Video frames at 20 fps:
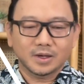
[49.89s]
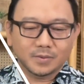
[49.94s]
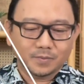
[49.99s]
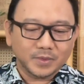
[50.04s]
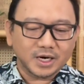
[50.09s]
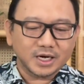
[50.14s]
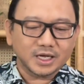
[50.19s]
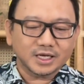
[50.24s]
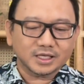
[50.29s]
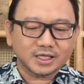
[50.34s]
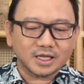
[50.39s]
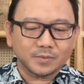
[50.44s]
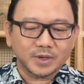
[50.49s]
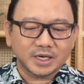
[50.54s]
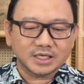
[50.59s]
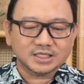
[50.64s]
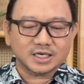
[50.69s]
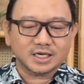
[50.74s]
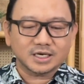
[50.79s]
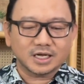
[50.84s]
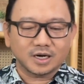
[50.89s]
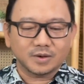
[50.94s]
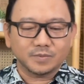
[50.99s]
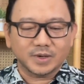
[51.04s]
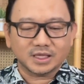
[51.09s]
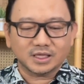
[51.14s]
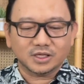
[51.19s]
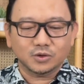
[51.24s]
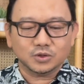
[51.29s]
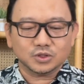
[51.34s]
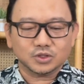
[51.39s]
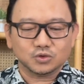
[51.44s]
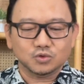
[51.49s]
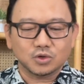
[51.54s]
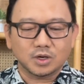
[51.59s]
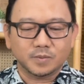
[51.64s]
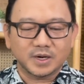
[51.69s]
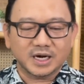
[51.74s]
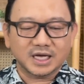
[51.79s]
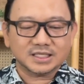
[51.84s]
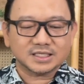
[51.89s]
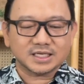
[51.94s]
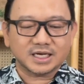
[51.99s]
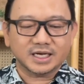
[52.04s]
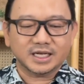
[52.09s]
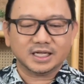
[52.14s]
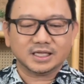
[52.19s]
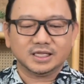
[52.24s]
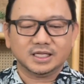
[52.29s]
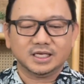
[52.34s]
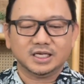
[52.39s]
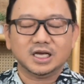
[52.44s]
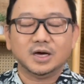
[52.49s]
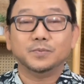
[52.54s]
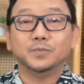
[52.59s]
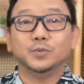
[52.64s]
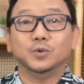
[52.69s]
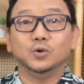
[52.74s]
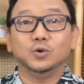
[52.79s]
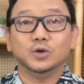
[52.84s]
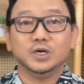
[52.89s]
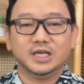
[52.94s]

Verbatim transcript: Mari kita baca dari Matius 12 ayat 35.